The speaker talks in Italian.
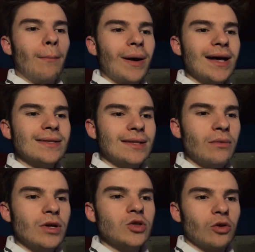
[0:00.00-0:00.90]
passa
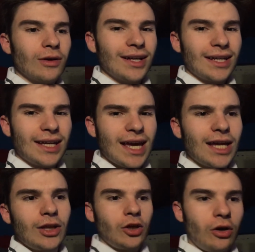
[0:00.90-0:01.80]
in questo
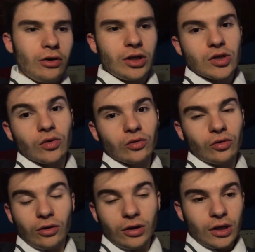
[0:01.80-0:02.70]
canyon
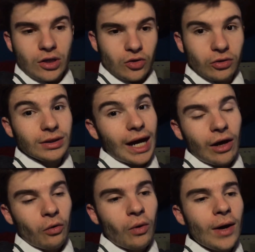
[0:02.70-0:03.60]
sotto,
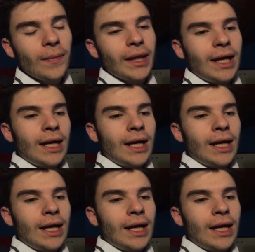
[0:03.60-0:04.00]
sott'acqua